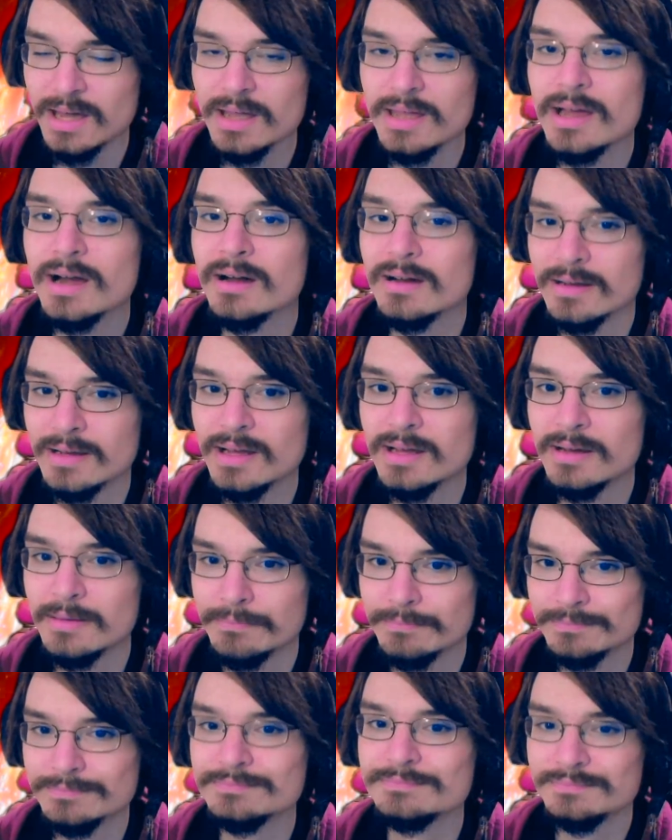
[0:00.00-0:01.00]
Ja,
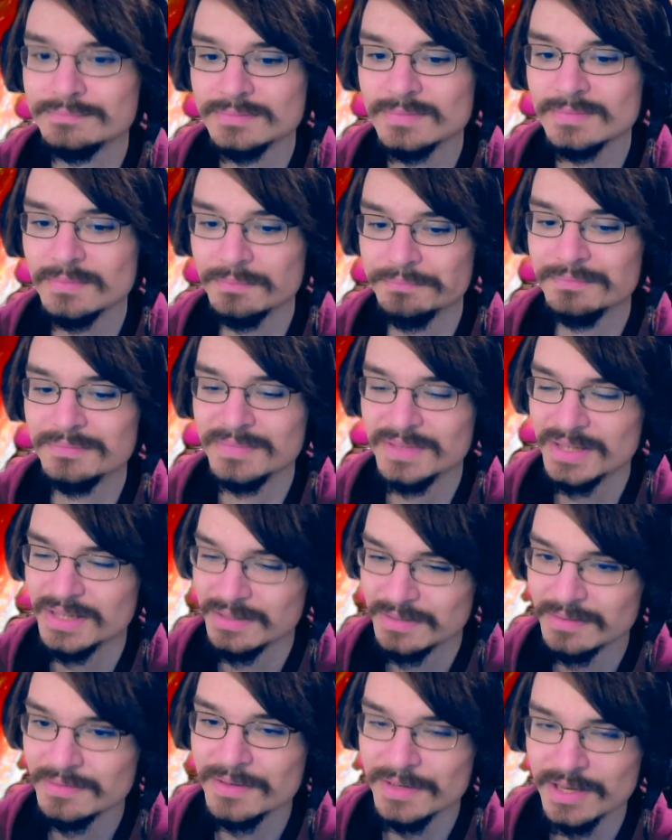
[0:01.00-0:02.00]
ähm,
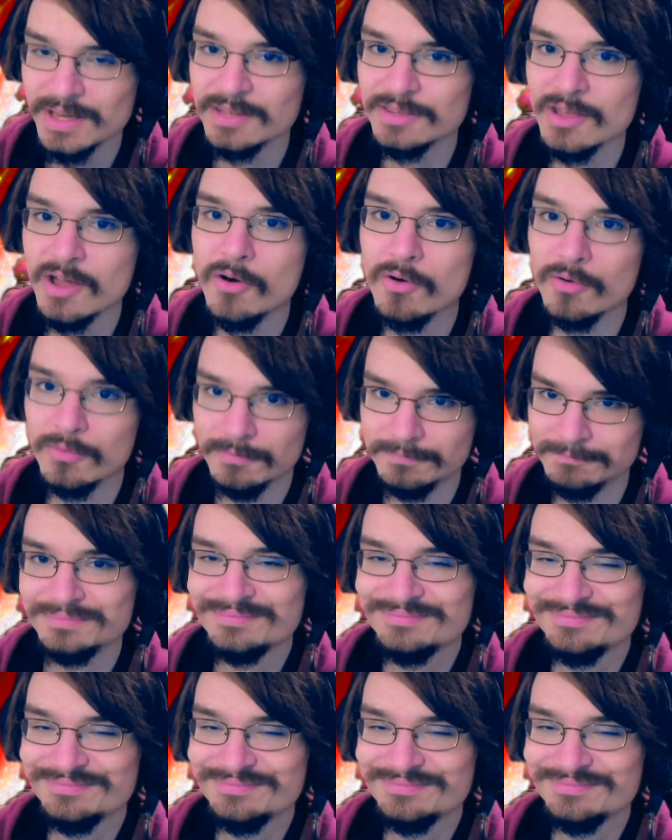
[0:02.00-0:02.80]
genau